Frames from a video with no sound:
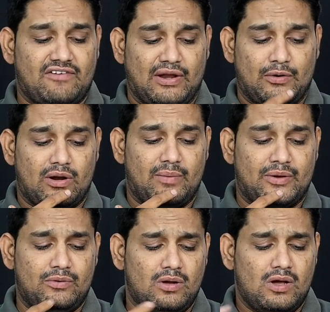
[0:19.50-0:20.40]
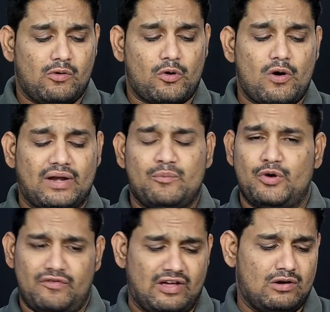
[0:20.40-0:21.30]
ఇవన్నీ కూడా మీకు ఒక్కొక్కటి
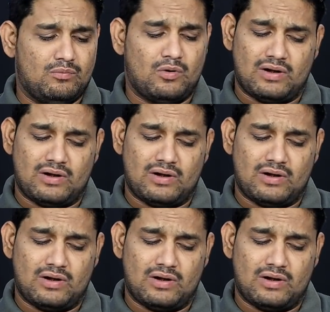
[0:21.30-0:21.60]
మూడు వేలు